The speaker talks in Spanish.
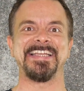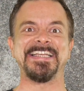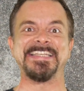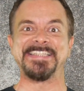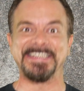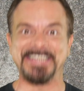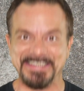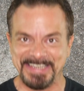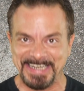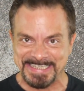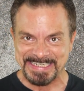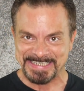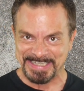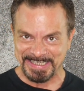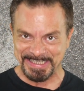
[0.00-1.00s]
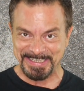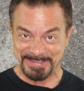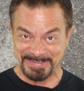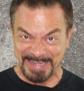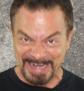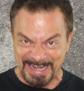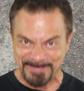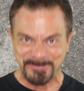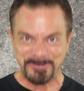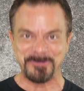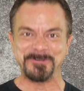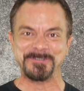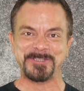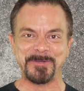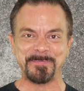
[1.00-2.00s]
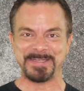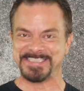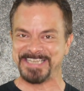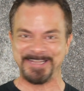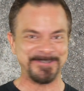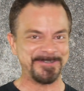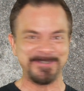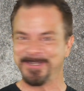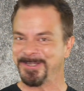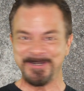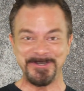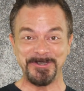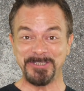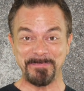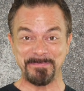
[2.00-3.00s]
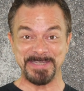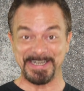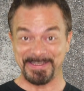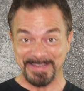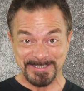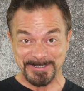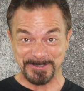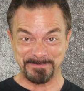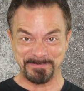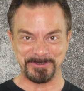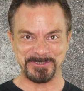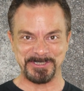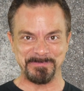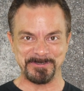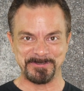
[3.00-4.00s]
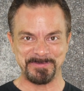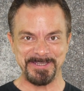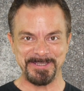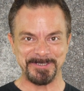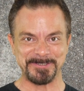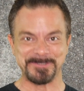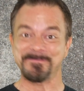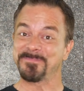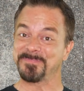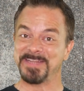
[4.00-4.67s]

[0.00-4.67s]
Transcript: Y si te interesa seguir indagando en nuestro pasado, no te pierdas los próximos vídeos.